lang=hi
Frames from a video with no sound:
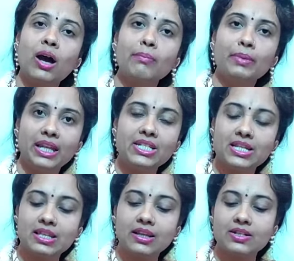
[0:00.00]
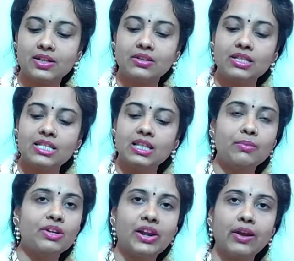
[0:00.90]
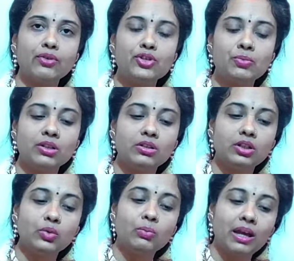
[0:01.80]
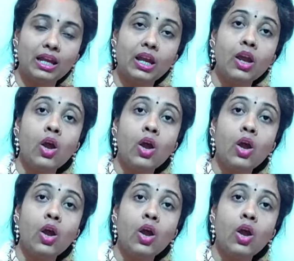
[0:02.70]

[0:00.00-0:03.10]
आप मेरे जैसे कर सकते हैं जैसे कि मैं ड्राई फ्रूट्स भरती हूँ पहले